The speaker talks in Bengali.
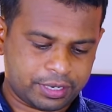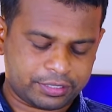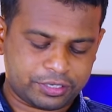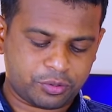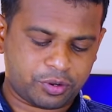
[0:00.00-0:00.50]

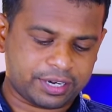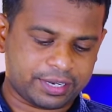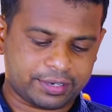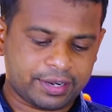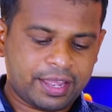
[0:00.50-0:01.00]
হ্যাঁ জিরো ওয়ান
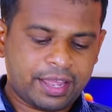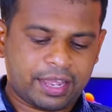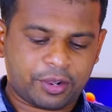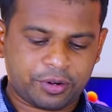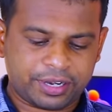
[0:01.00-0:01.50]
এইট
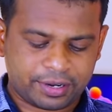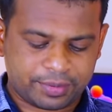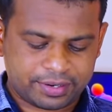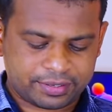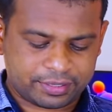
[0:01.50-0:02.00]
এখন এটা
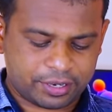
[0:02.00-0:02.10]
আমার